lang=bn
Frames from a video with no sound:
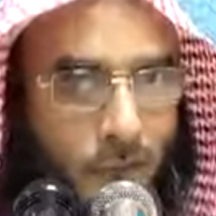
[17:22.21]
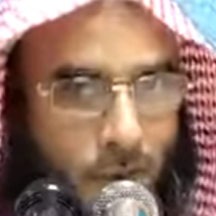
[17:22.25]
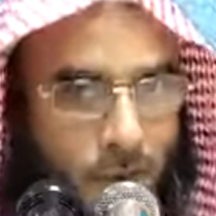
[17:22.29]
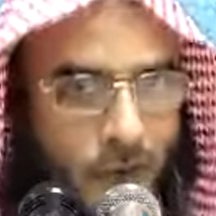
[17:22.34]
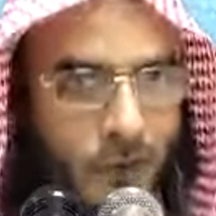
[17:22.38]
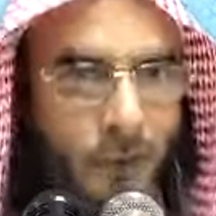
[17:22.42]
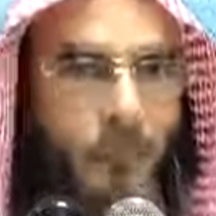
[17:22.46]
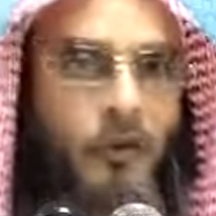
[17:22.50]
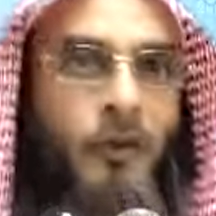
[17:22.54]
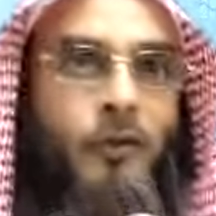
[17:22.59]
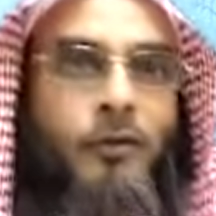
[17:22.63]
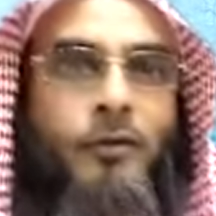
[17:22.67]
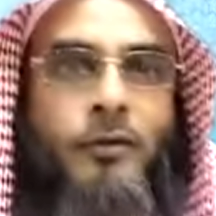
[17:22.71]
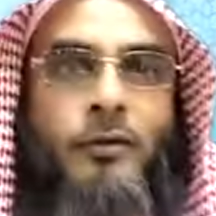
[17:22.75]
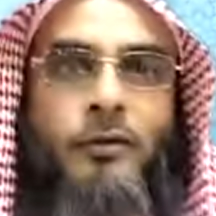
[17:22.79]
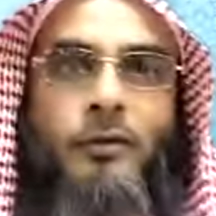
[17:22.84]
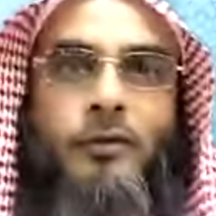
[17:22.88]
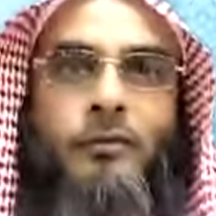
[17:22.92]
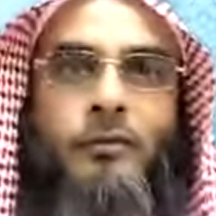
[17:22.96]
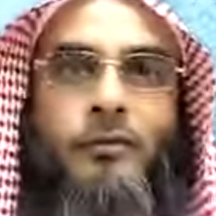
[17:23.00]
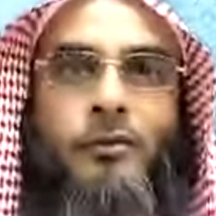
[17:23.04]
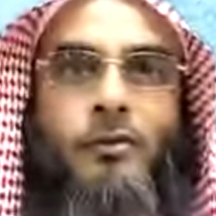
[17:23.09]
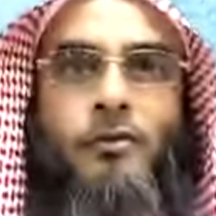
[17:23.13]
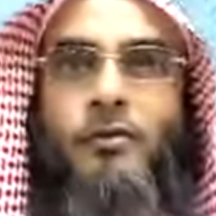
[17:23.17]
সেটা ভাগ
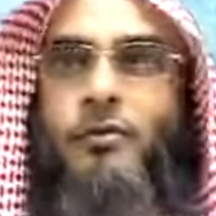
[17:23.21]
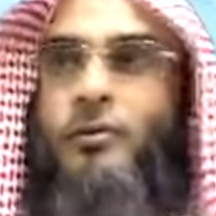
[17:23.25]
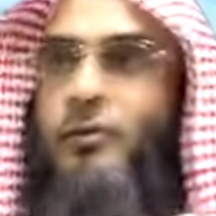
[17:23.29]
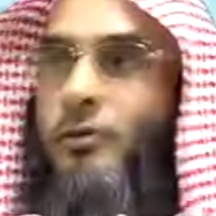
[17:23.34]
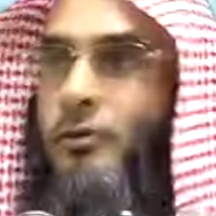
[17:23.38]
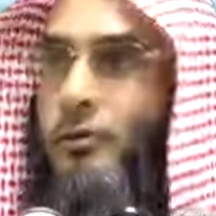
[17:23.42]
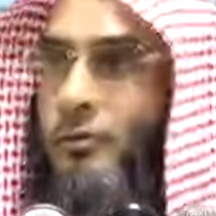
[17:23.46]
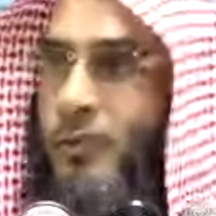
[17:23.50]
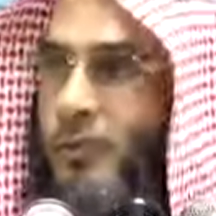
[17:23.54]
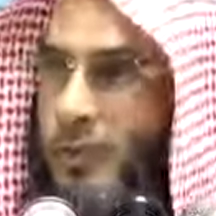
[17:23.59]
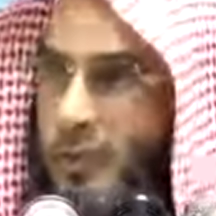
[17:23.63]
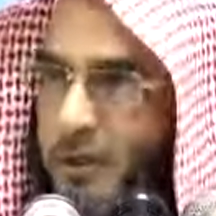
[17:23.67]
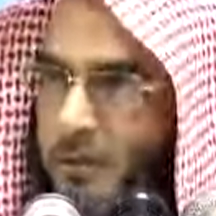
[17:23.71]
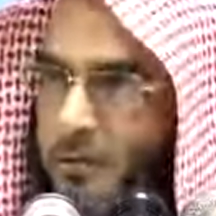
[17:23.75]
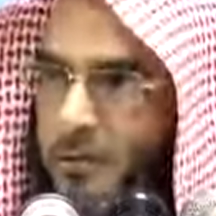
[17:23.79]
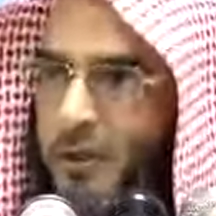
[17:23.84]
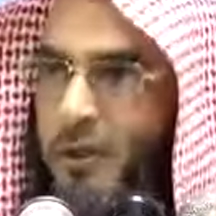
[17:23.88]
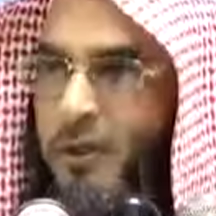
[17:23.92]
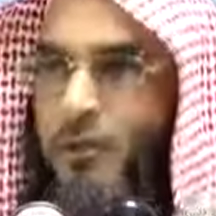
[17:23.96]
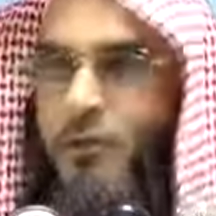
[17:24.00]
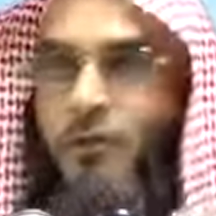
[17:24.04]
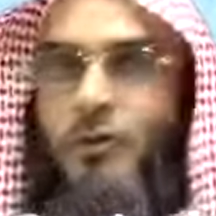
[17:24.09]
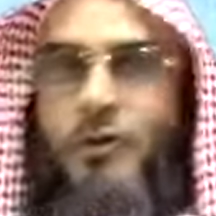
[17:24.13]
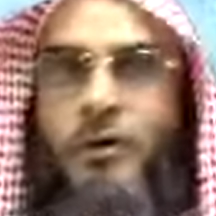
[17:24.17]
করতে শুধু ভিটে
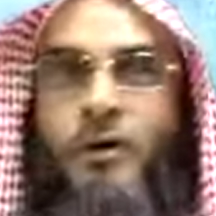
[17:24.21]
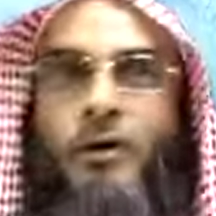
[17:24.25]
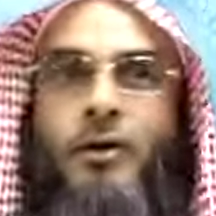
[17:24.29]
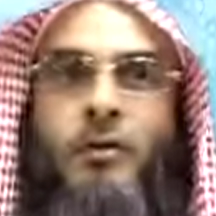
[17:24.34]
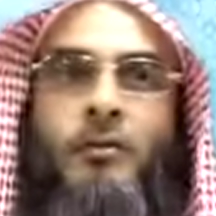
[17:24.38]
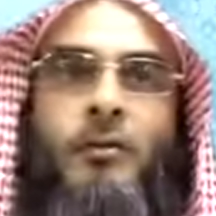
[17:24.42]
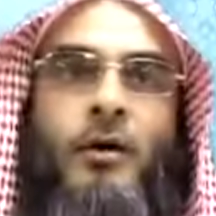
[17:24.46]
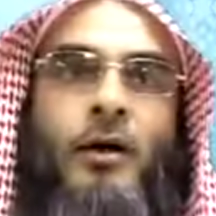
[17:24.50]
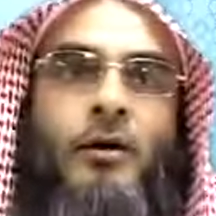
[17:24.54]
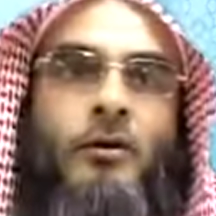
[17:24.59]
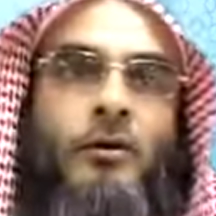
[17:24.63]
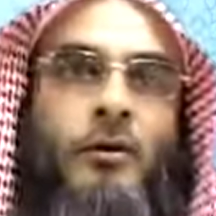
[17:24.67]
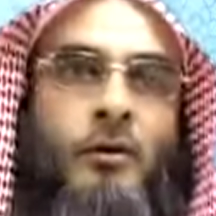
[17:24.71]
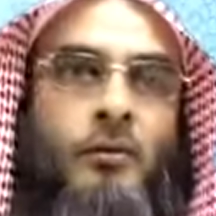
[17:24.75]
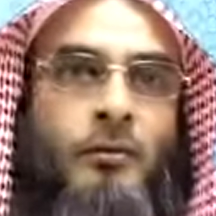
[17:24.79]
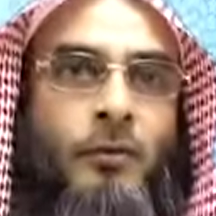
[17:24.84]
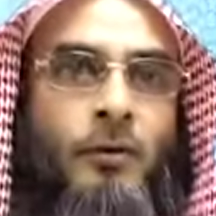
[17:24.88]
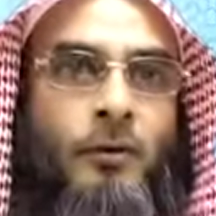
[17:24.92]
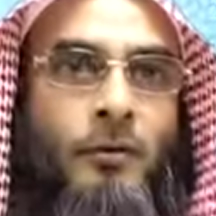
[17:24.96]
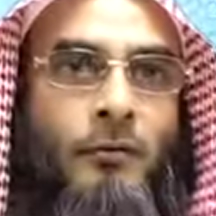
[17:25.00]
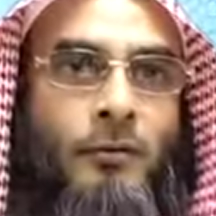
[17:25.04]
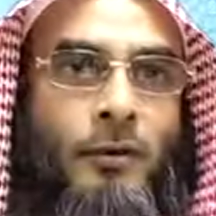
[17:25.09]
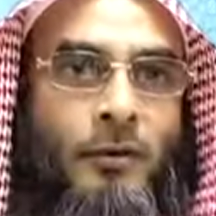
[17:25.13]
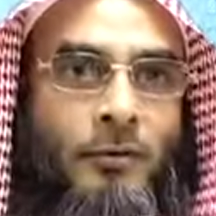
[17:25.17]
মাটি ওটাও ভাগ
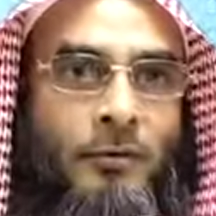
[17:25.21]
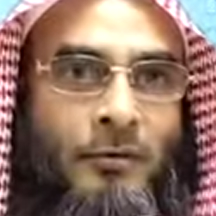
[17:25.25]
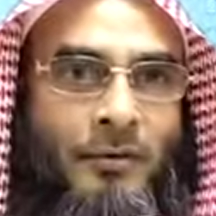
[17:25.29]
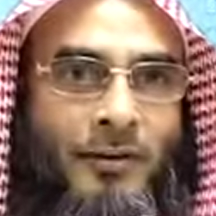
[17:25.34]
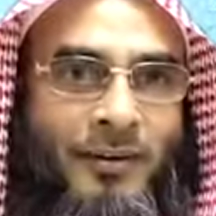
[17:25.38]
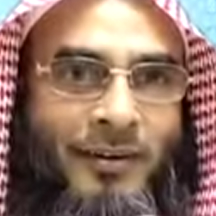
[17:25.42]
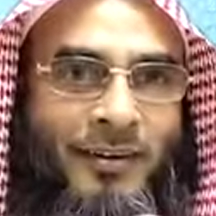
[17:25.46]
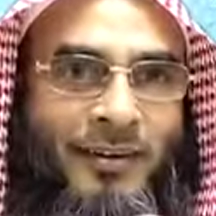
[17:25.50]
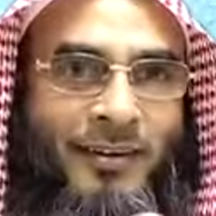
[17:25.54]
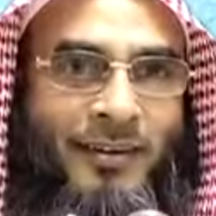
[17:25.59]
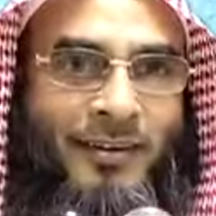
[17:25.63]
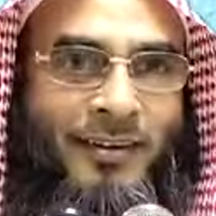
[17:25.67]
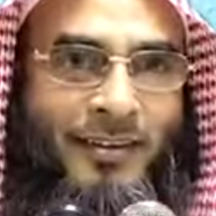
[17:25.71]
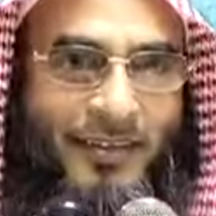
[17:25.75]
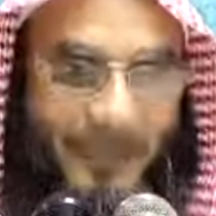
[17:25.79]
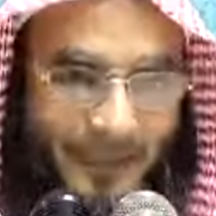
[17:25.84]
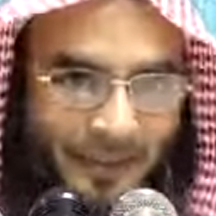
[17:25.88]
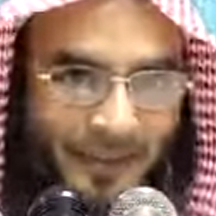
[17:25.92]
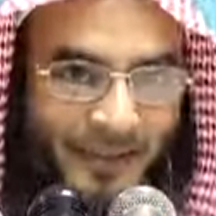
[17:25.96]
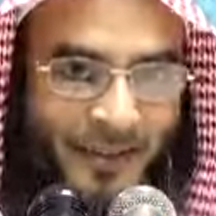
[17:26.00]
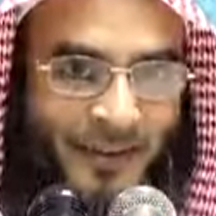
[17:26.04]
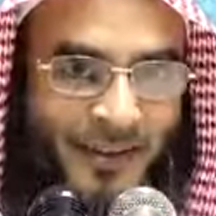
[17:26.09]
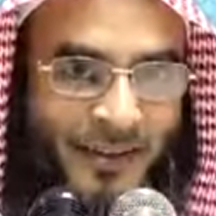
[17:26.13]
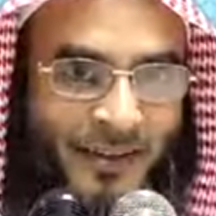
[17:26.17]
করবেন না ওইভাবে
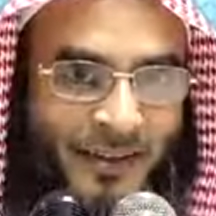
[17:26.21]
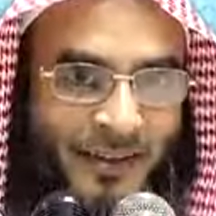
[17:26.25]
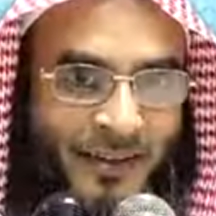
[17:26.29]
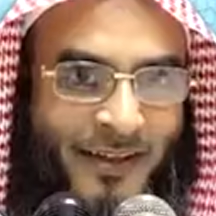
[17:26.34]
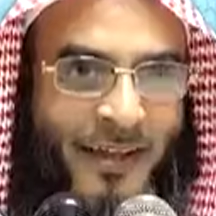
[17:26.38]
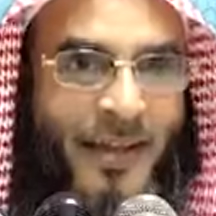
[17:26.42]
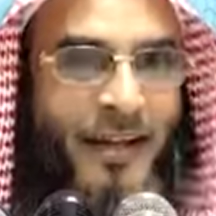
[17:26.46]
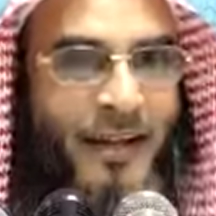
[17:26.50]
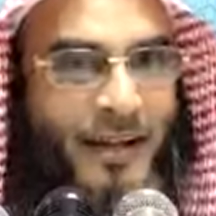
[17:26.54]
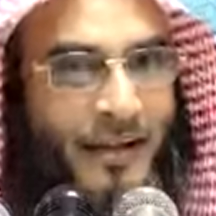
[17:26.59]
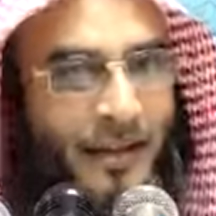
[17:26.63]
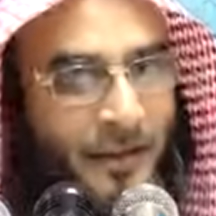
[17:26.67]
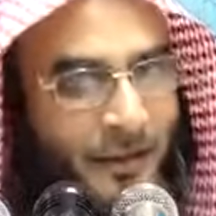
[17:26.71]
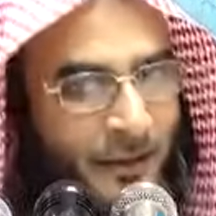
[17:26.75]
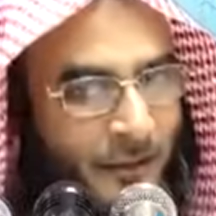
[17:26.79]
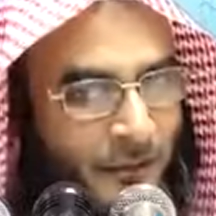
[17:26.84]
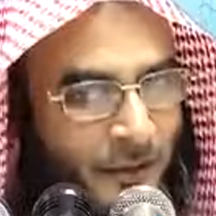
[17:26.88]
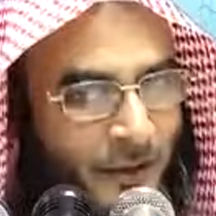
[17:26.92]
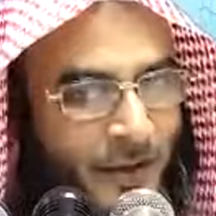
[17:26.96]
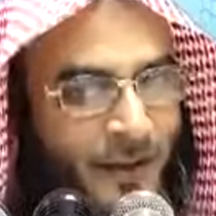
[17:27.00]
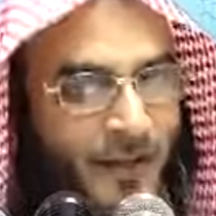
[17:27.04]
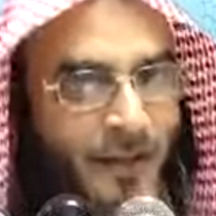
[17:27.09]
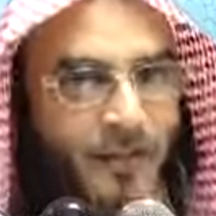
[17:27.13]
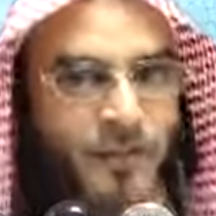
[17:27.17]
হ্যাঁ এক কাঠা
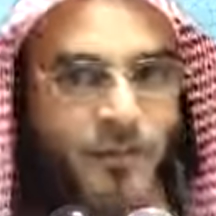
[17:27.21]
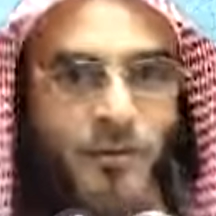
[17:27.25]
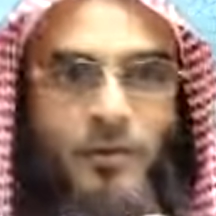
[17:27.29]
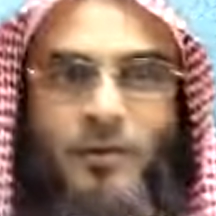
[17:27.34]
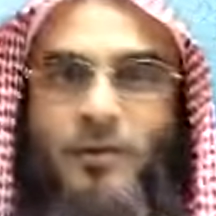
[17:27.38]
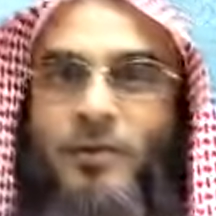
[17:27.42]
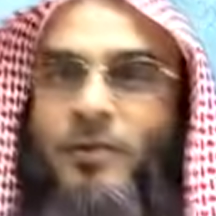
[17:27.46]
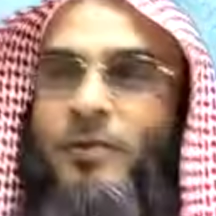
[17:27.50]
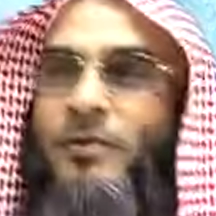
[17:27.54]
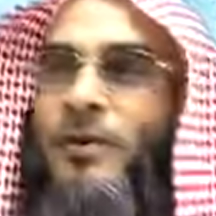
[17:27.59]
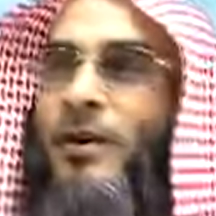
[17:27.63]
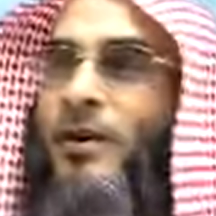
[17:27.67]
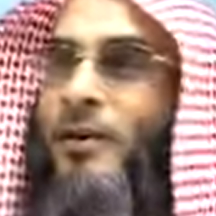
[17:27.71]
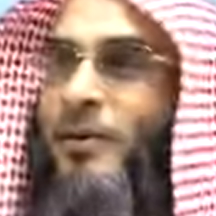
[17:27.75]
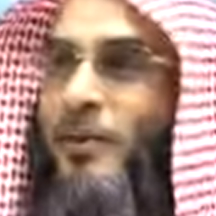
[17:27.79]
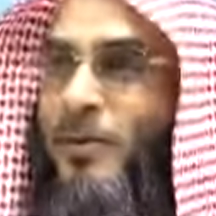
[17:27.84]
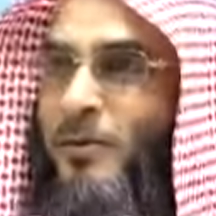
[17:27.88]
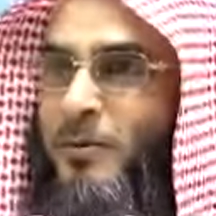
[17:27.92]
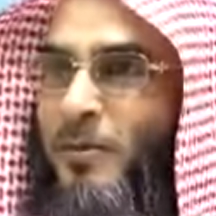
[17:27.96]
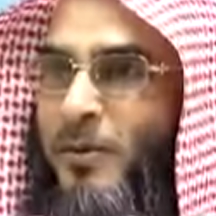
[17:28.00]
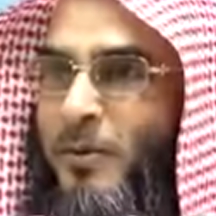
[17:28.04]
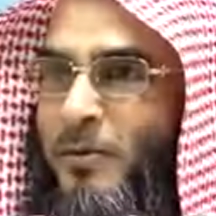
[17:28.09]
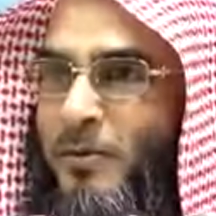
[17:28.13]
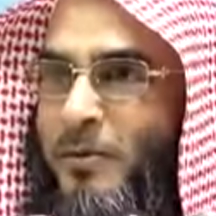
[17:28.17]
মাটি আছে ওইটাও ভাগ
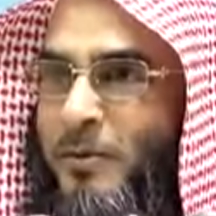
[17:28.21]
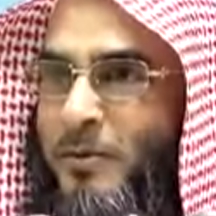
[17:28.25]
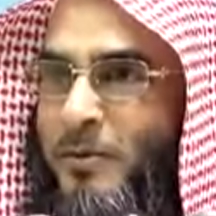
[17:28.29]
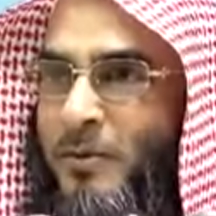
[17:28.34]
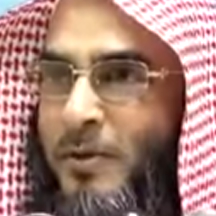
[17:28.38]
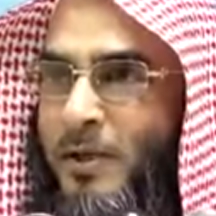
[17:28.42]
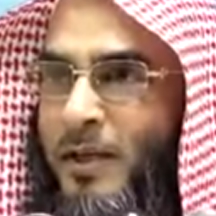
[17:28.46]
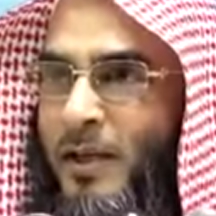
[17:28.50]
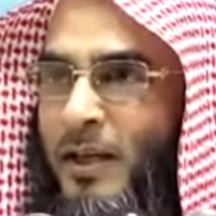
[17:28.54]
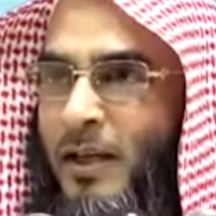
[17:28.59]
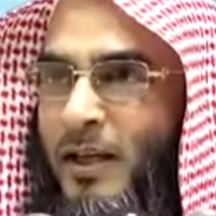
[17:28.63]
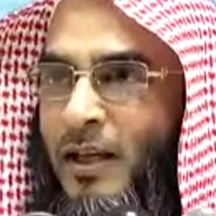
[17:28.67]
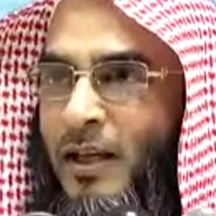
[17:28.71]
করবেন না ওইভাবে